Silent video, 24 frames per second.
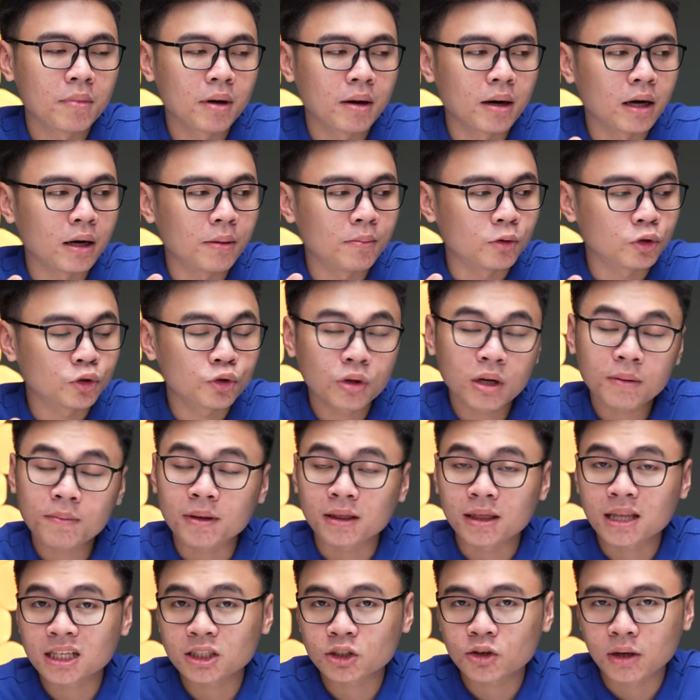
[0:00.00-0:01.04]
uh, một chút nữa
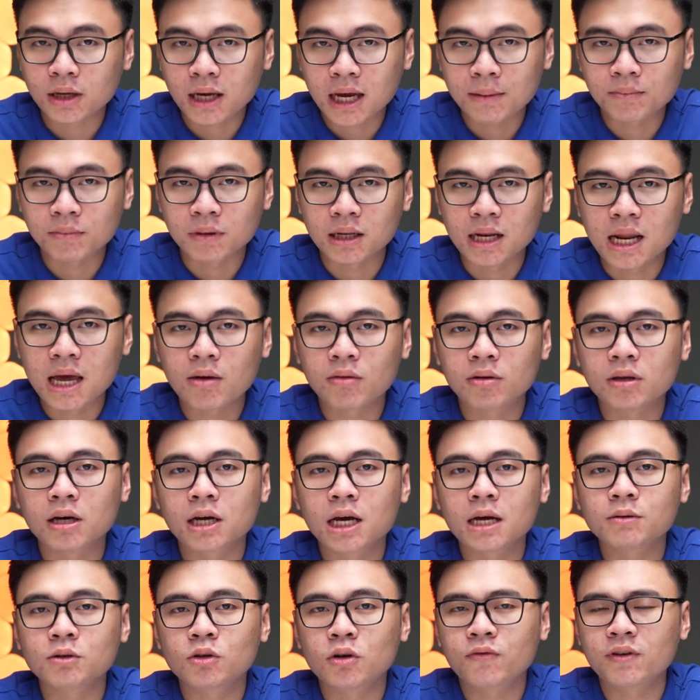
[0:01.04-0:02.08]
mình test cho anh em thì đều tựa
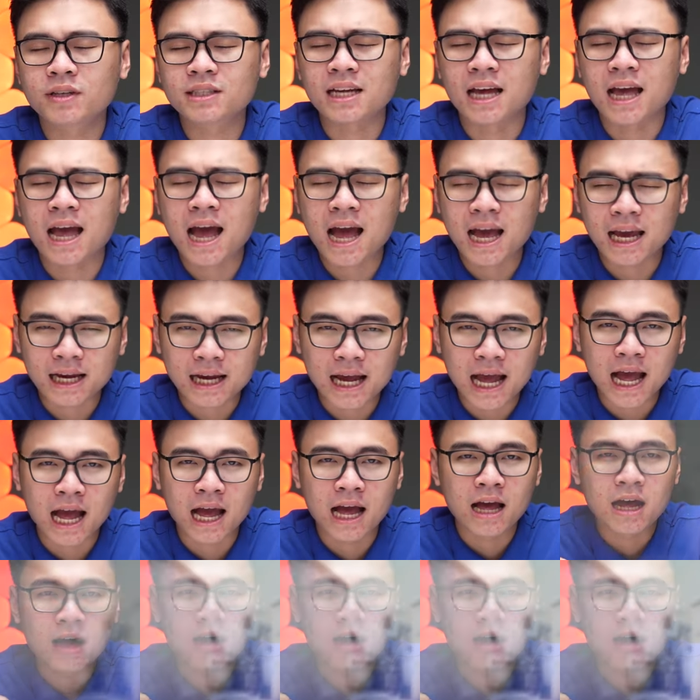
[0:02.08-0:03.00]
game chế độ vẫn rẻ 2K